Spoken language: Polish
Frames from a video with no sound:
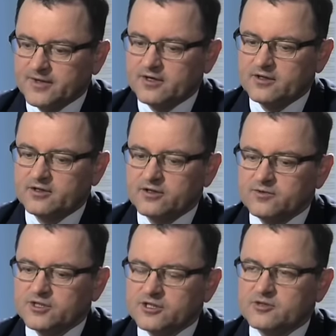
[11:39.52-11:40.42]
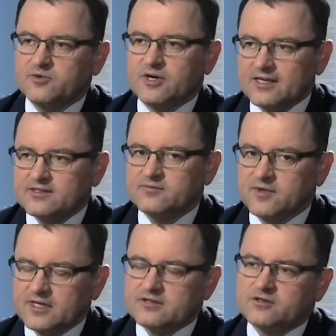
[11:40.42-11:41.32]
E, I myślę, że Polacy
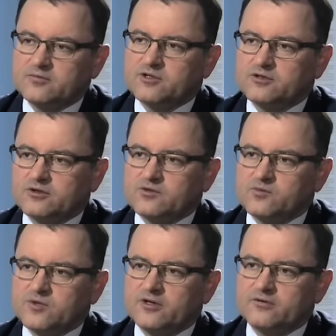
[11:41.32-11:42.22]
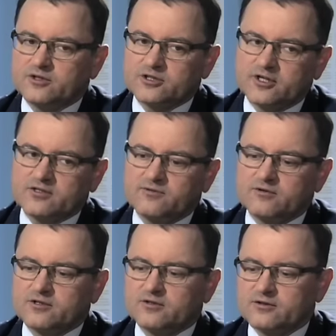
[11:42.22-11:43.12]
bardzo dobrze to rozumieją. Jeszcze raz
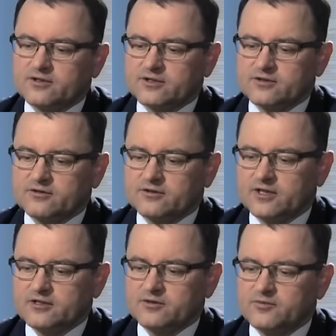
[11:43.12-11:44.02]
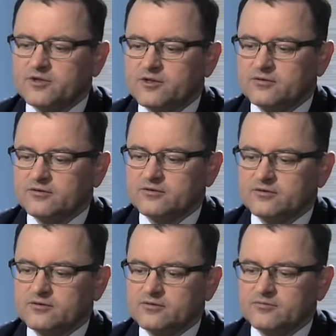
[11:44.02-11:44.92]
wrócę do tych sondaży opinii
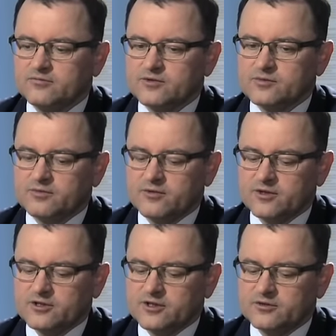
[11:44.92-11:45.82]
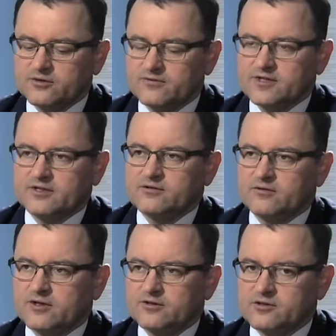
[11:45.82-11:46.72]
społecznej, które wskazują
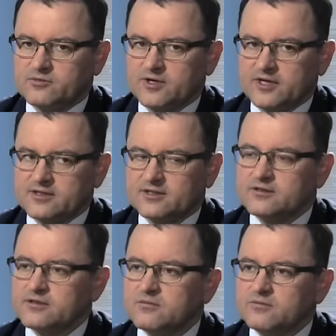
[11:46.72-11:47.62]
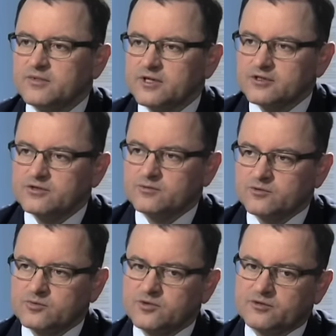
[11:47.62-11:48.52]
na to, że Polacy chcą mieć
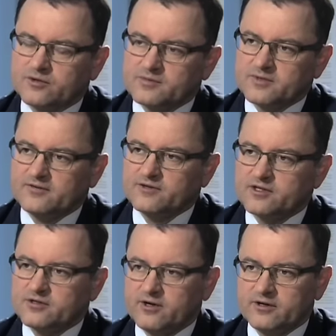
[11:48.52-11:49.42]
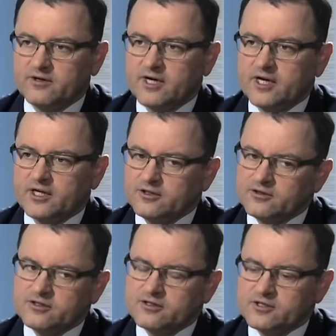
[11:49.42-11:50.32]
służby, które sprawnie działają. I
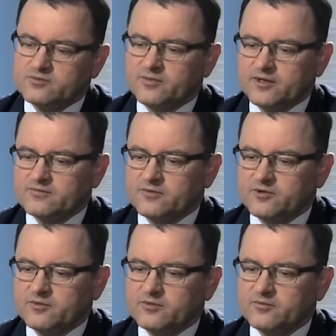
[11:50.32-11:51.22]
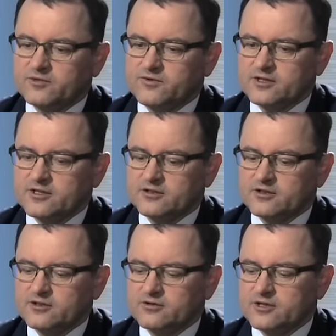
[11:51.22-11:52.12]
to, że jesteśmy państwem dobrym, poświadcza
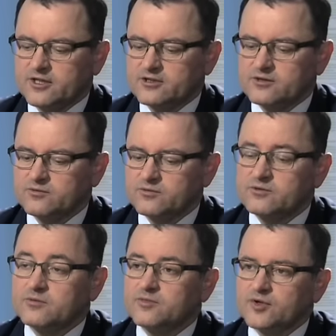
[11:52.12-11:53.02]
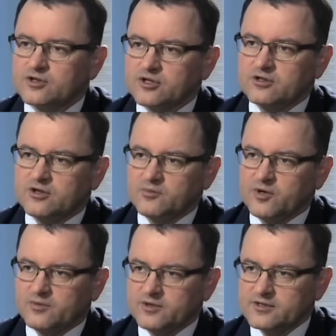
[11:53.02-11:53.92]
też to, że nasze służby są proszone o
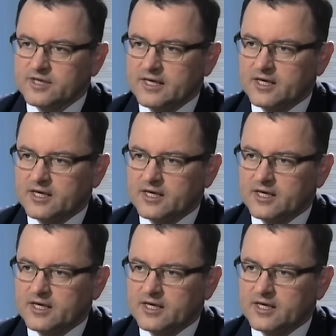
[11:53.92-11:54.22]
pomoc.